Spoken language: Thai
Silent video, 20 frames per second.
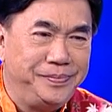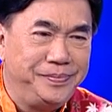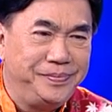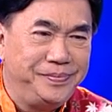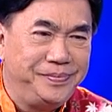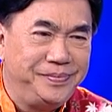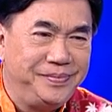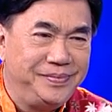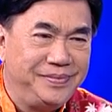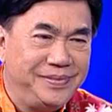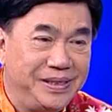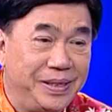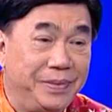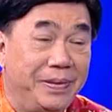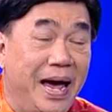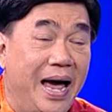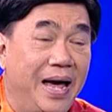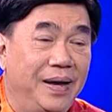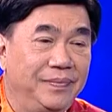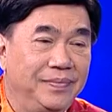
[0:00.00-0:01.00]
ครับใช่ไหม
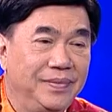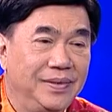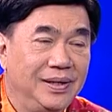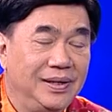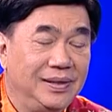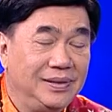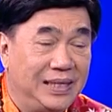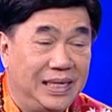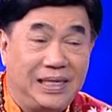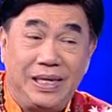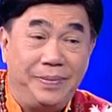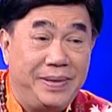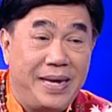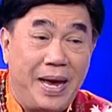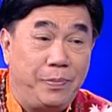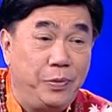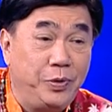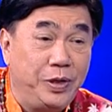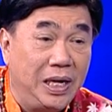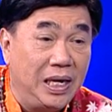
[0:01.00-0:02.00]
ใช่ฮะแต่เธอไม่อยา
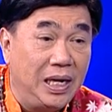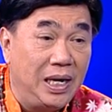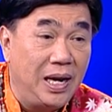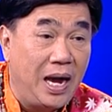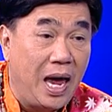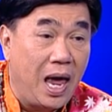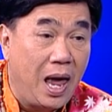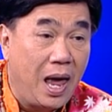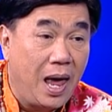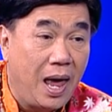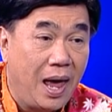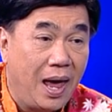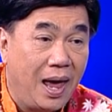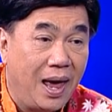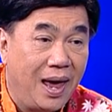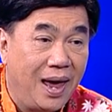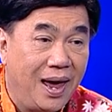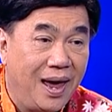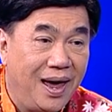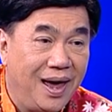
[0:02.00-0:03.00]
กพูดอย่างนี้ไง
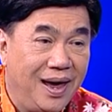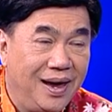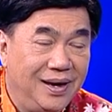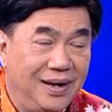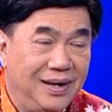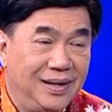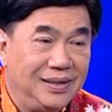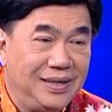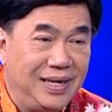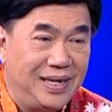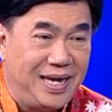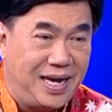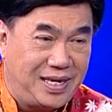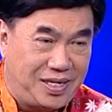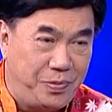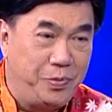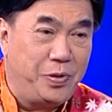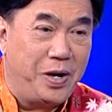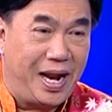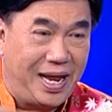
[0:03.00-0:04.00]
ครับเธออยากจะ
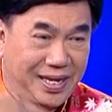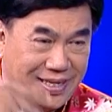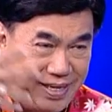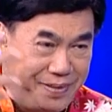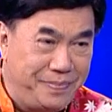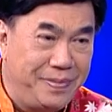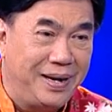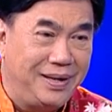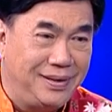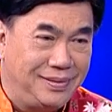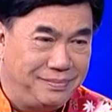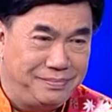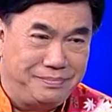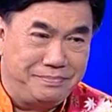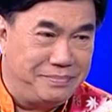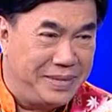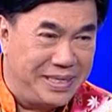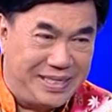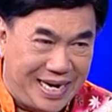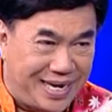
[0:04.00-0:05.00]
พูดอะไรที่มัน
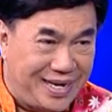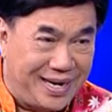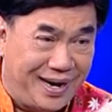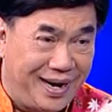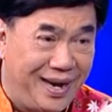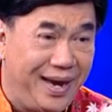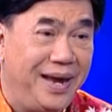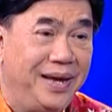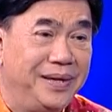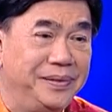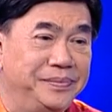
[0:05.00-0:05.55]
ไม่ใช่อย่างนี้